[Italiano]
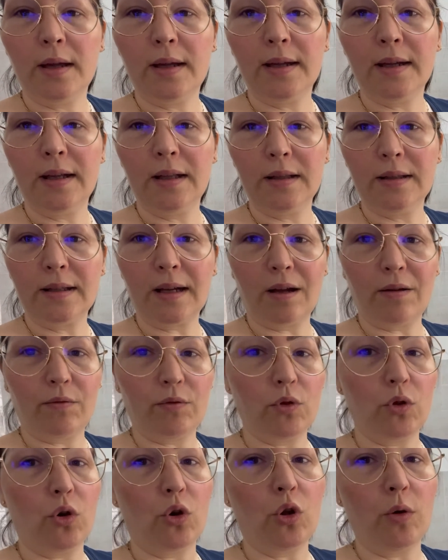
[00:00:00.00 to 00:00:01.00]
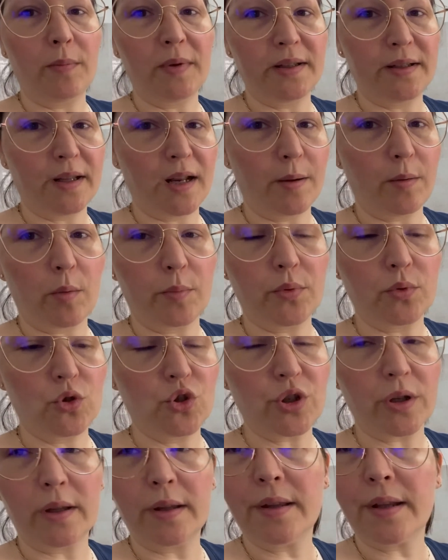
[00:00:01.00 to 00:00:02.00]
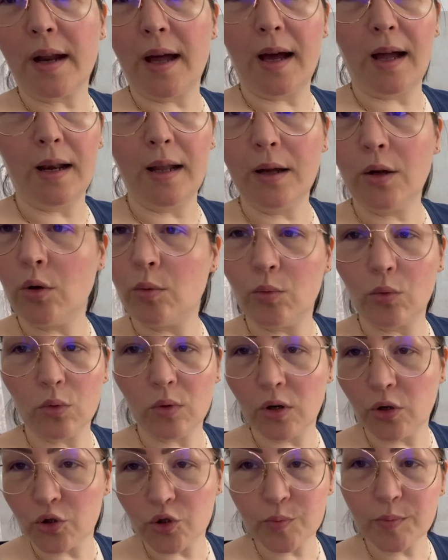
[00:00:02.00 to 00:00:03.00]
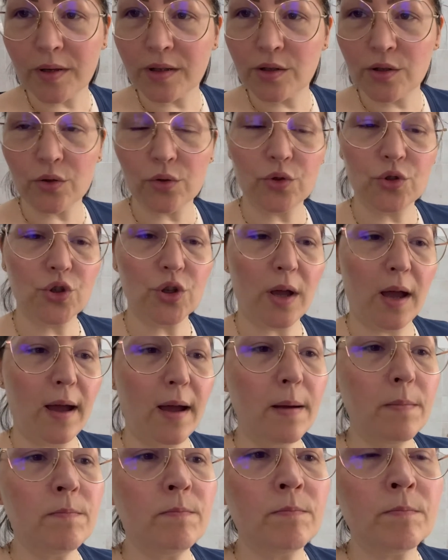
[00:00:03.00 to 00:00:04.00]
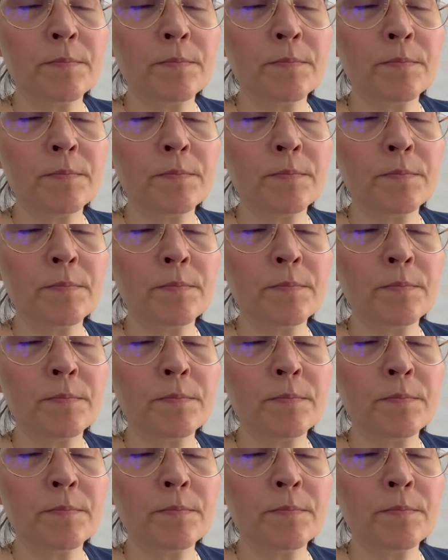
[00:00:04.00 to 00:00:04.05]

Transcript: il tavolo lo metteremo più centrale, comunque lo spazio c'è,